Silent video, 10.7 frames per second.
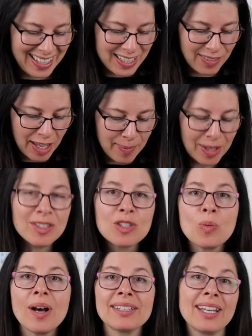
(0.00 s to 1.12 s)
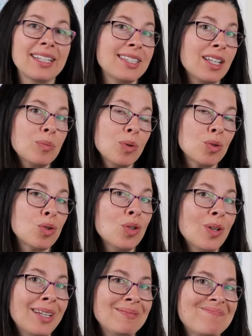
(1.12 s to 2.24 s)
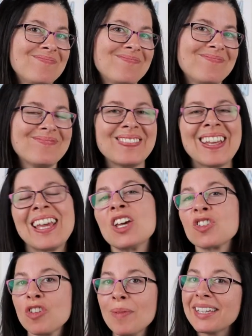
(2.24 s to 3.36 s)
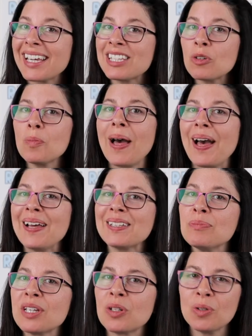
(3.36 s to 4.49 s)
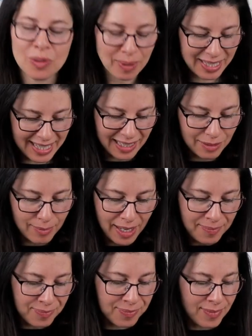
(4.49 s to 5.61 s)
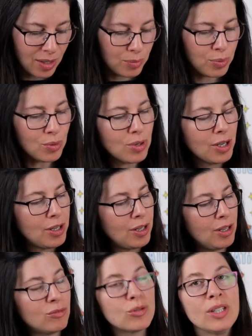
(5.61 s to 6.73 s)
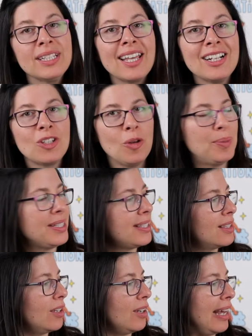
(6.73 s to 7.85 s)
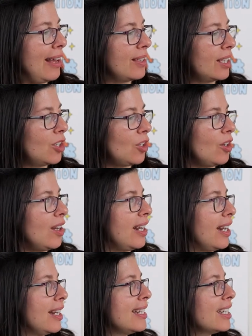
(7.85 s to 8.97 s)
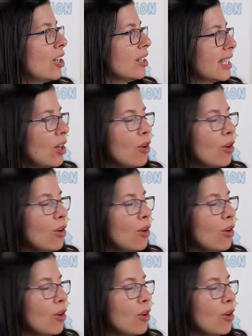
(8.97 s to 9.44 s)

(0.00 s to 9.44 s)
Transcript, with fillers: C'est vraiment une histoire intéressante pour ça. Hein. Je vais m'adresser aux parents qui m'écoutent présentement pour euh, vous donner quelques pistes avec euh, Licorne et